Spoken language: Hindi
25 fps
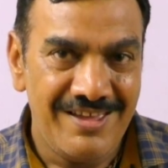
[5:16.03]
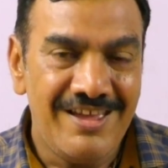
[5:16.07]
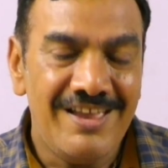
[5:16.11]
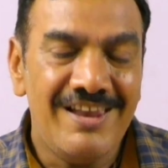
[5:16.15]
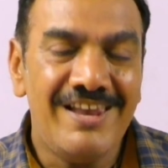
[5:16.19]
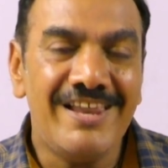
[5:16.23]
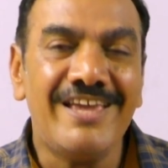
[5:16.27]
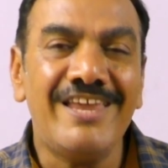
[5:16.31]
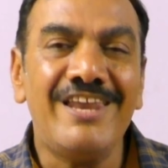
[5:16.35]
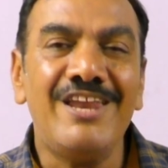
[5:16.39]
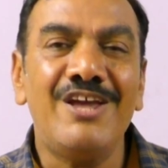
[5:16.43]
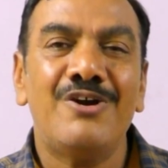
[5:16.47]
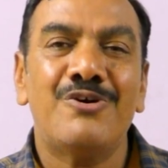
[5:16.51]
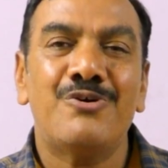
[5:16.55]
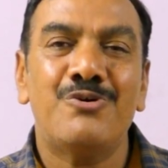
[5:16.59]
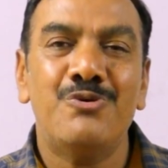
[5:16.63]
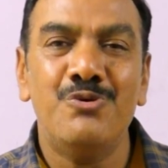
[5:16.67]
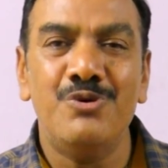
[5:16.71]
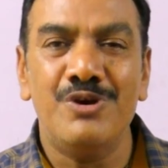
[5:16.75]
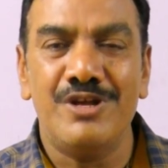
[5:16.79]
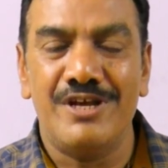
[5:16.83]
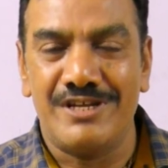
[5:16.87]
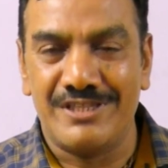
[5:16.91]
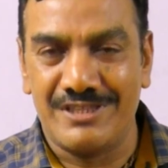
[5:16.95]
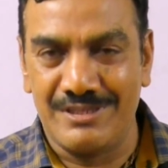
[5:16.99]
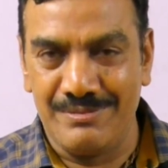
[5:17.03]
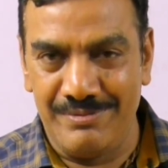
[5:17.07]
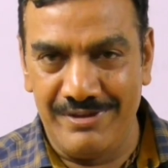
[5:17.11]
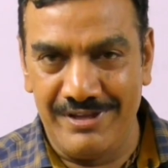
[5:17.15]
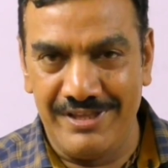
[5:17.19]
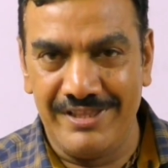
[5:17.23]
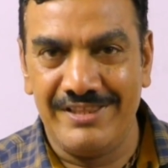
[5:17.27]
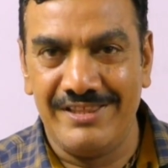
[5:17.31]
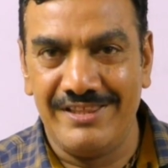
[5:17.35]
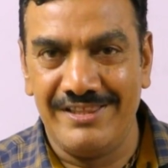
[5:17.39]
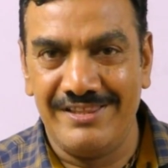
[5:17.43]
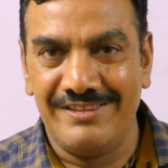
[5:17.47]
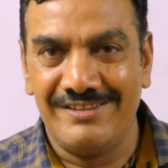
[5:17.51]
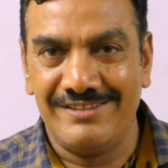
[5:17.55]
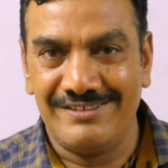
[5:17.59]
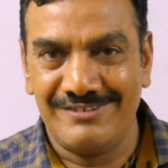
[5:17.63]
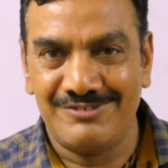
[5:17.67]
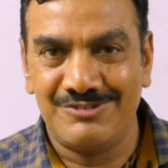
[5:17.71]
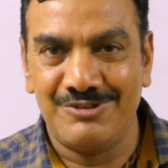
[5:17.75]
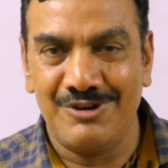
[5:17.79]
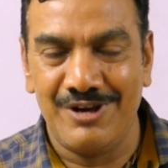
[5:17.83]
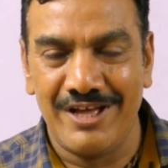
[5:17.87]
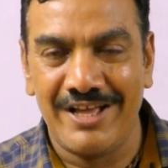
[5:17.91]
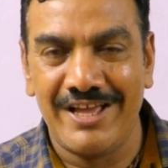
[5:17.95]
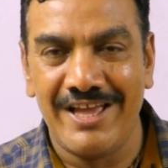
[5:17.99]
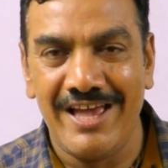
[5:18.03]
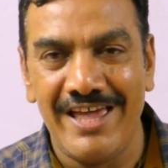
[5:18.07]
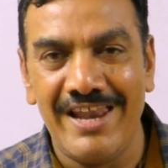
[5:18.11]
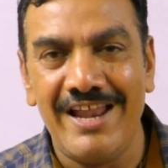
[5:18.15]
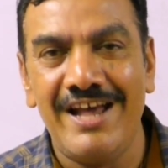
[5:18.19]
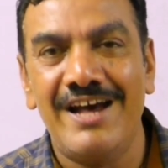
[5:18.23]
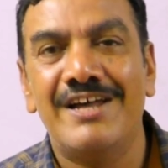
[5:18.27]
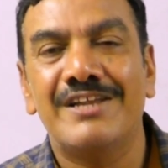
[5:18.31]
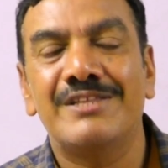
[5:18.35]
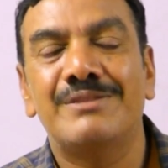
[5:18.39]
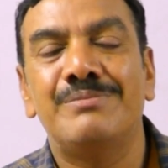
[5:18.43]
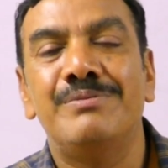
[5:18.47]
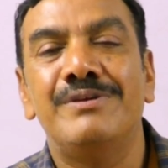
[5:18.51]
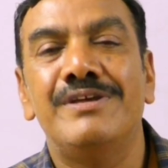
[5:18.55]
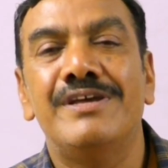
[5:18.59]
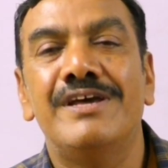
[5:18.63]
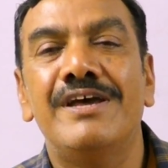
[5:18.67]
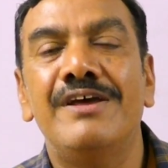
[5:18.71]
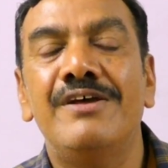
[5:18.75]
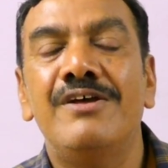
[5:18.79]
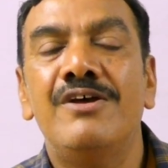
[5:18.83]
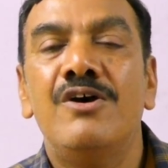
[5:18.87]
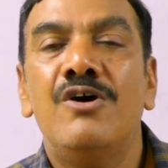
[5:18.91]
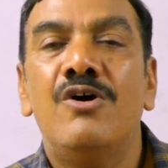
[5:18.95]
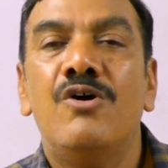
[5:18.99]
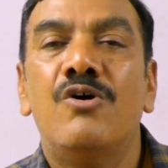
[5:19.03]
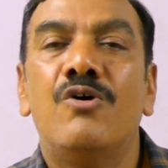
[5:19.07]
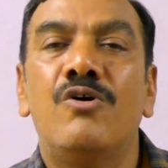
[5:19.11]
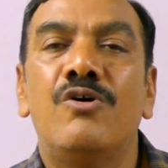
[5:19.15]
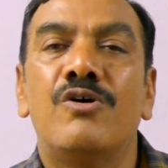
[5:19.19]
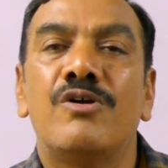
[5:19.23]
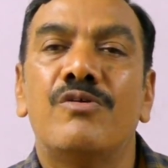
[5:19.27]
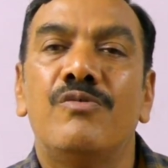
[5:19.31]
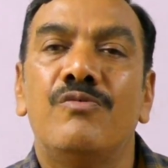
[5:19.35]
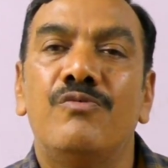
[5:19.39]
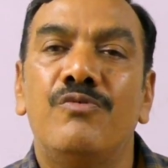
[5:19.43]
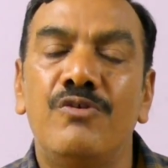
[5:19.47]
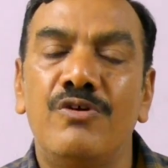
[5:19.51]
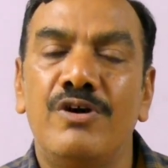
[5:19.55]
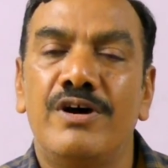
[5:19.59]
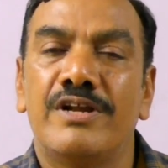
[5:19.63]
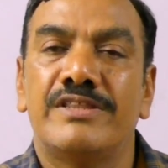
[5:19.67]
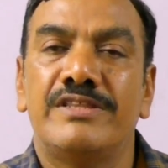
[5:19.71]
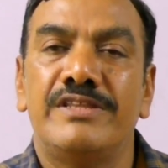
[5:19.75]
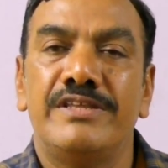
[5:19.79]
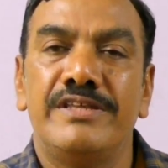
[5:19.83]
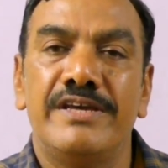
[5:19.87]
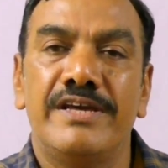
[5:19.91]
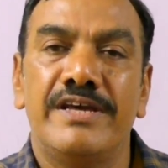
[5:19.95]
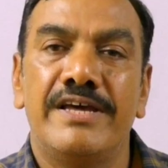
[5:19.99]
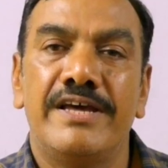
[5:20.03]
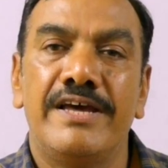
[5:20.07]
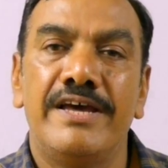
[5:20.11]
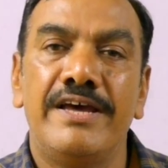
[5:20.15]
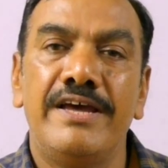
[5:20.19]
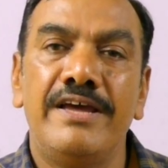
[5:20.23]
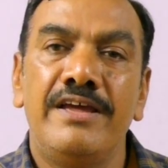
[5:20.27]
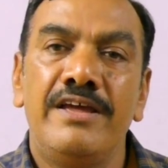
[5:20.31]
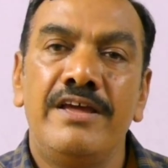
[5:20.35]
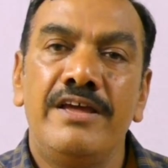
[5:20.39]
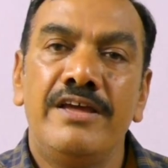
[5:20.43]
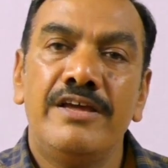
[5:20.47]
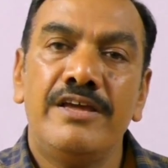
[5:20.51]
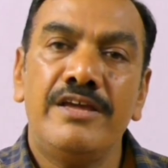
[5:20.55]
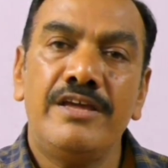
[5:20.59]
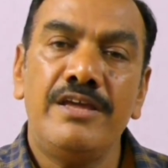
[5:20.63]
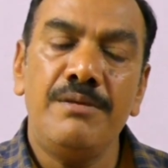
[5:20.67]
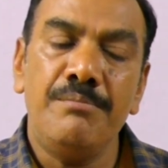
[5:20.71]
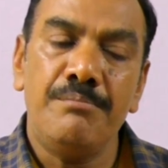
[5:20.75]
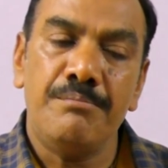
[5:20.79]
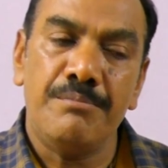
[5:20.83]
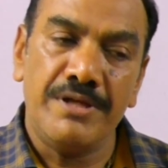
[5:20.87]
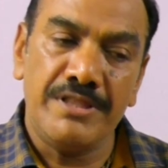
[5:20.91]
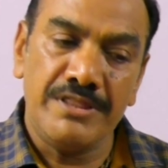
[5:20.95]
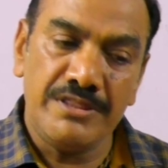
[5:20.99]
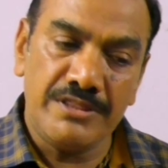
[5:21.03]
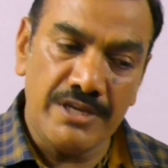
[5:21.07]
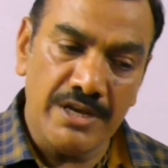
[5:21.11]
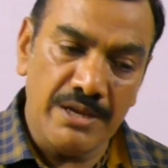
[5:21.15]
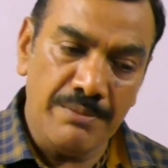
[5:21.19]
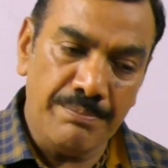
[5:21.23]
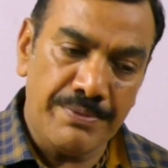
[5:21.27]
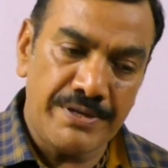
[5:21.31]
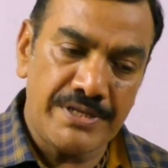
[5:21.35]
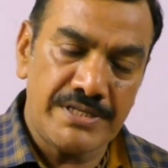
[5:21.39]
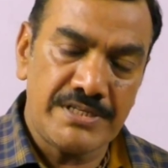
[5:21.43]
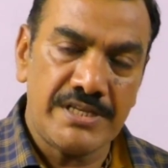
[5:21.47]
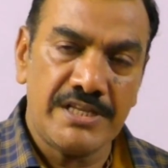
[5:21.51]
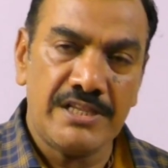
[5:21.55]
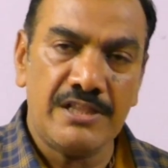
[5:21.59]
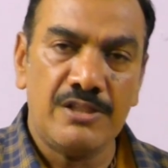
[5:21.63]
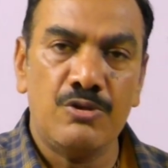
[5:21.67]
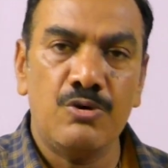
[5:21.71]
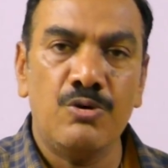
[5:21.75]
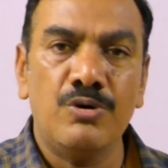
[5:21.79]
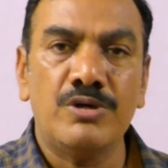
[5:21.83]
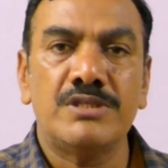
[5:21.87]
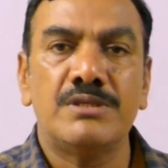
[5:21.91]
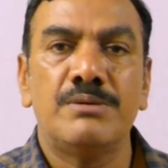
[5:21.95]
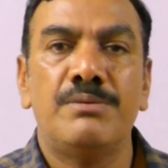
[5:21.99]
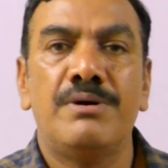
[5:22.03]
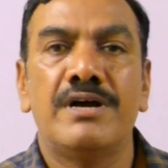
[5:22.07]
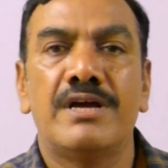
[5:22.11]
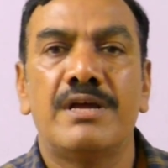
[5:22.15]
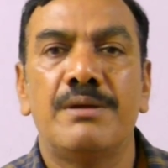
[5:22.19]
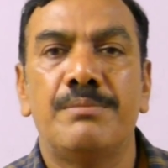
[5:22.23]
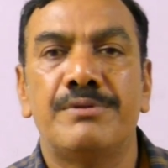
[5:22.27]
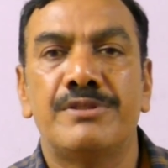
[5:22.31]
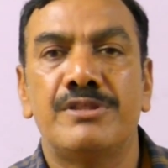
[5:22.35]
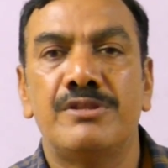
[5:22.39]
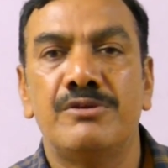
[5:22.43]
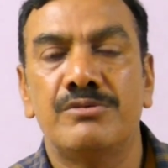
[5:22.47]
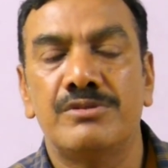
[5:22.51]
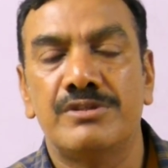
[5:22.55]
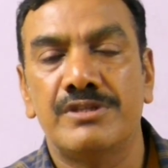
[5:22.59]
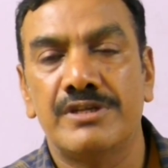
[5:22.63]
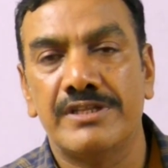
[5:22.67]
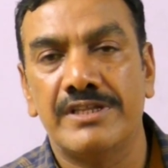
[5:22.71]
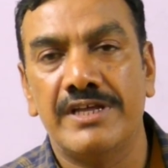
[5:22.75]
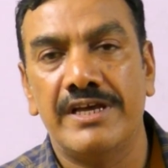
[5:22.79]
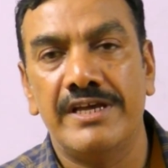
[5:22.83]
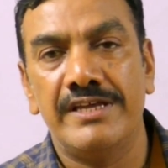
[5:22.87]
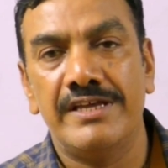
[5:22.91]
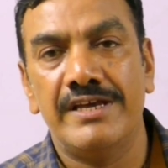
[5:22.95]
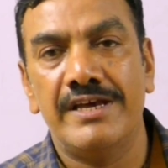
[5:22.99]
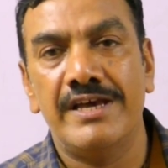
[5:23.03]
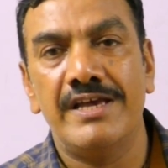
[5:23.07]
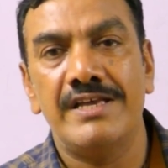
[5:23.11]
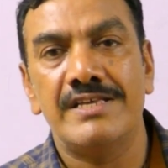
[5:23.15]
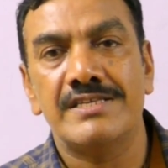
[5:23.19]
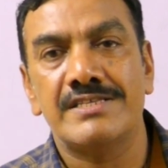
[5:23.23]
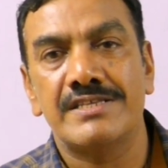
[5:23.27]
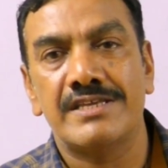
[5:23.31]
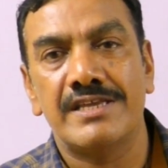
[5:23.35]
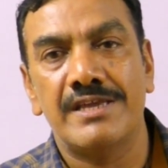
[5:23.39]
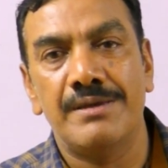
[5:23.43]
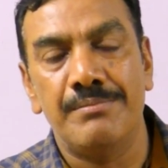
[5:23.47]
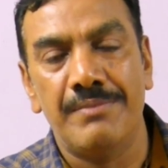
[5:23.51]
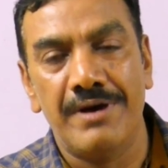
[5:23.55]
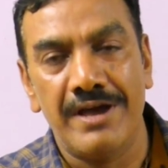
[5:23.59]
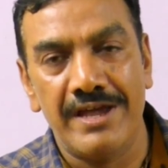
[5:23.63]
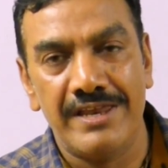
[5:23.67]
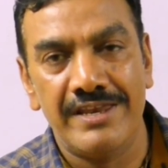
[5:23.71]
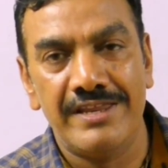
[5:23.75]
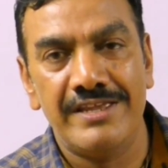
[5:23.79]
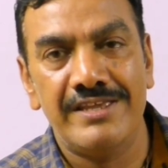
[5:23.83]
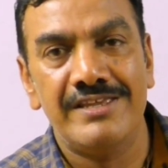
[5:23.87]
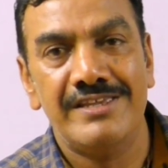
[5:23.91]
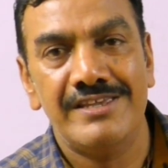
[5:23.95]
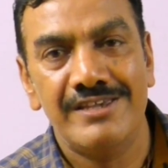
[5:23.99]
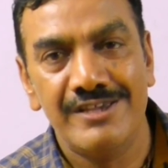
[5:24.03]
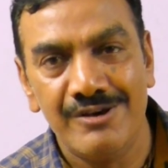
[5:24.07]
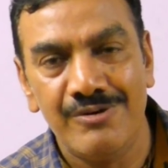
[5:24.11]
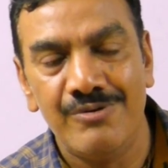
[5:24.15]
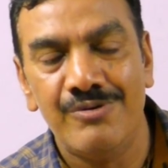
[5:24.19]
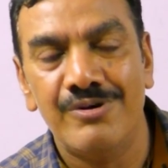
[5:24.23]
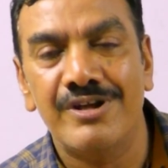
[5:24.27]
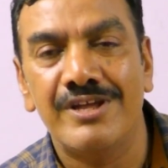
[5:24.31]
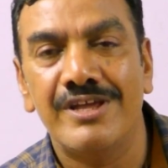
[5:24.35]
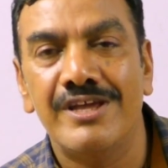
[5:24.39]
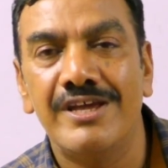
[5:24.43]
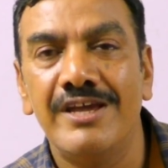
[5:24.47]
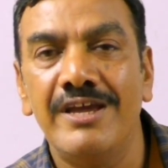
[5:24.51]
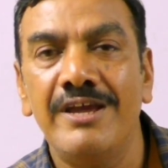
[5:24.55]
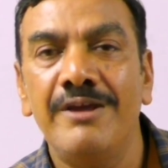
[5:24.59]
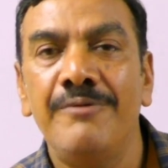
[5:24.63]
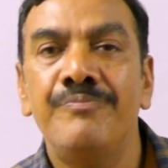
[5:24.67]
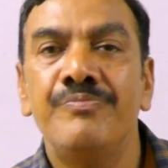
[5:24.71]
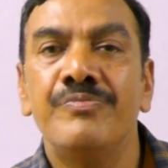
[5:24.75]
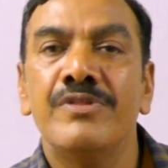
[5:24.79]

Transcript: लेकिन एक गूढ़ अर्थ भी है थोड़ा गहरा अर्थ भी है और वो अर्थ यह है कि मंत्रिपरिषद लोकसभा के प्रति उत्तरदायी है इसके मायने ये होंगे